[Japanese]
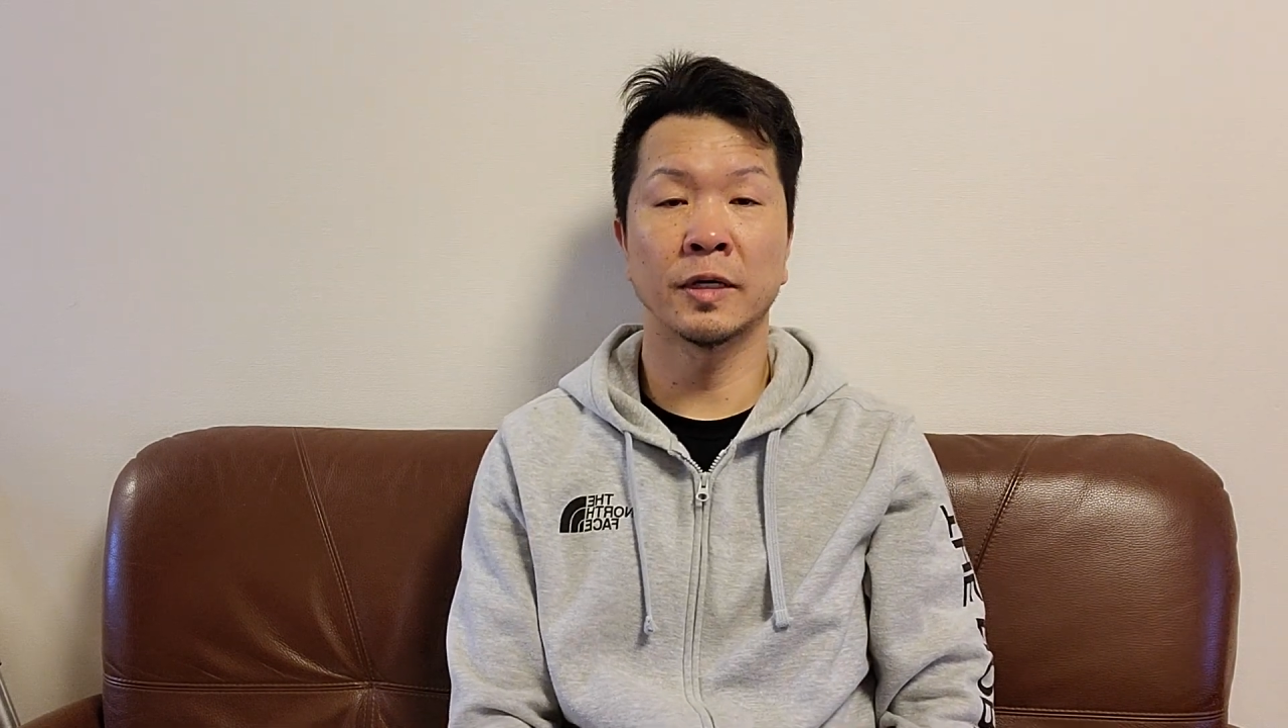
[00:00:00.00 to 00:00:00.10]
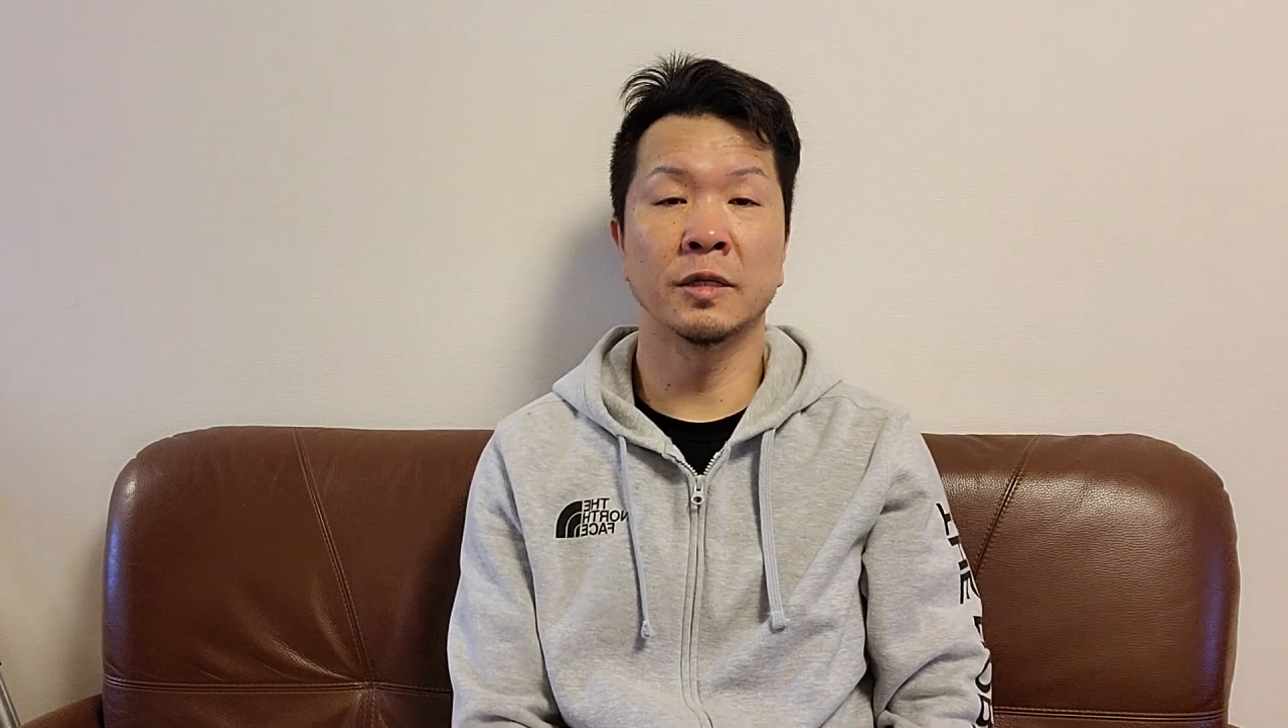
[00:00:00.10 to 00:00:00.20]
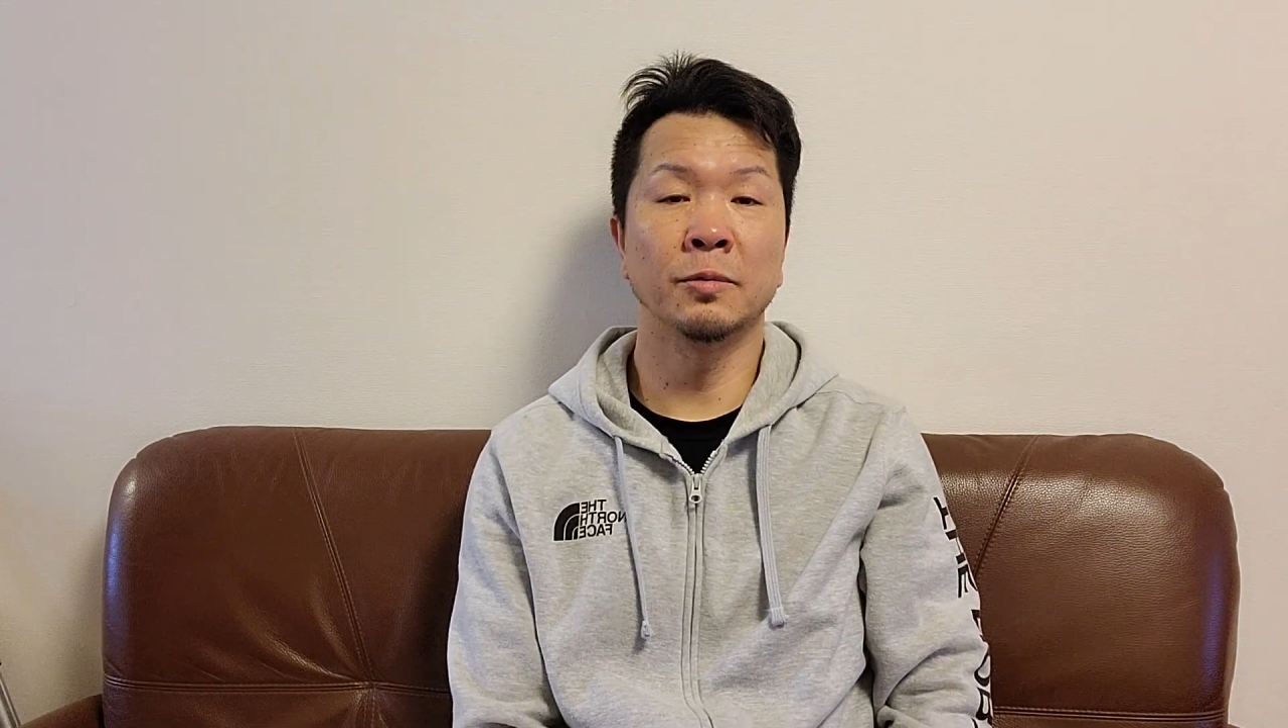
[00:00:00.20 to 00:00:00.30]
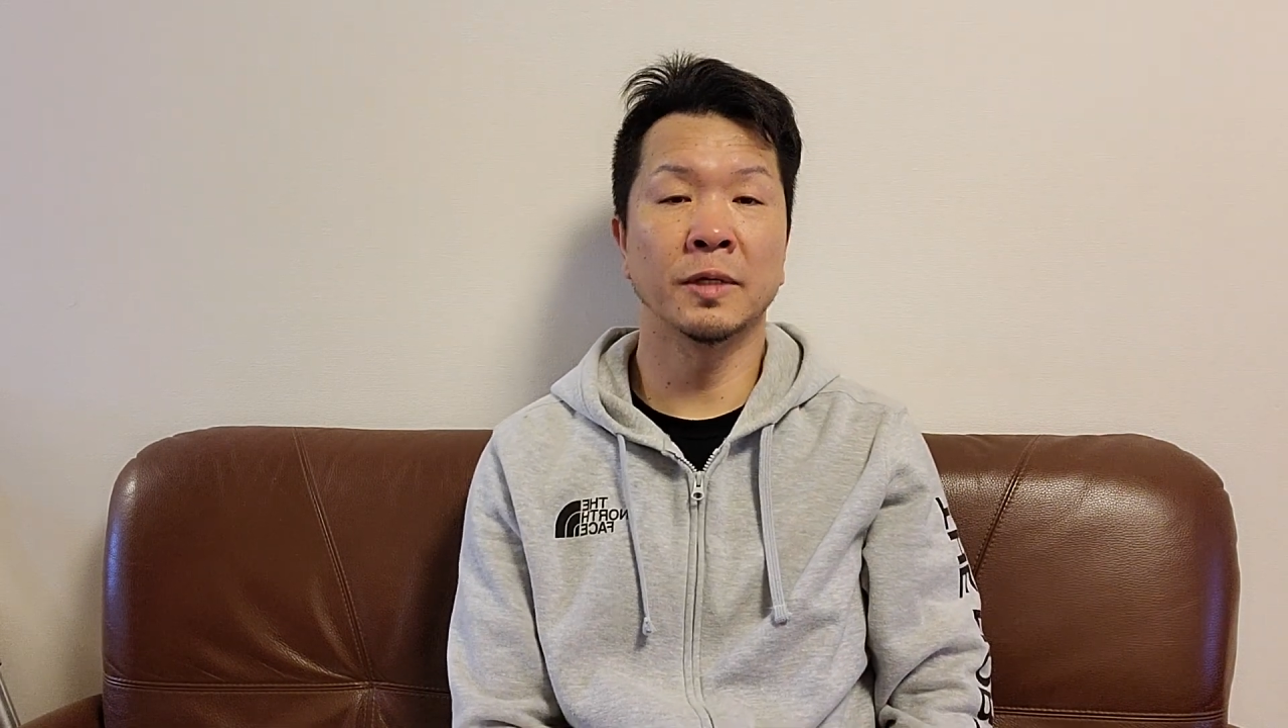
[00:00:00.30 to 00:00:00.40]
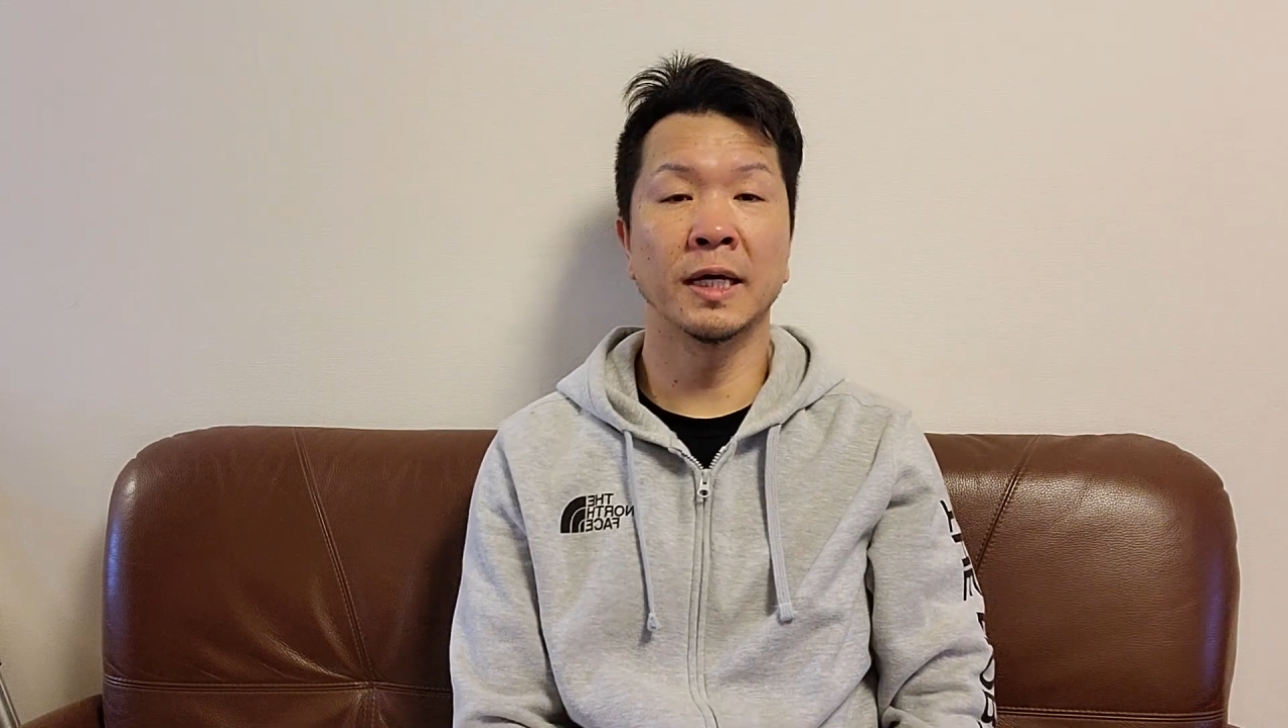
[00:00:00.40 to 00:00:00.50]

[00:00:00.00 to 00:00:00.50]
わけでも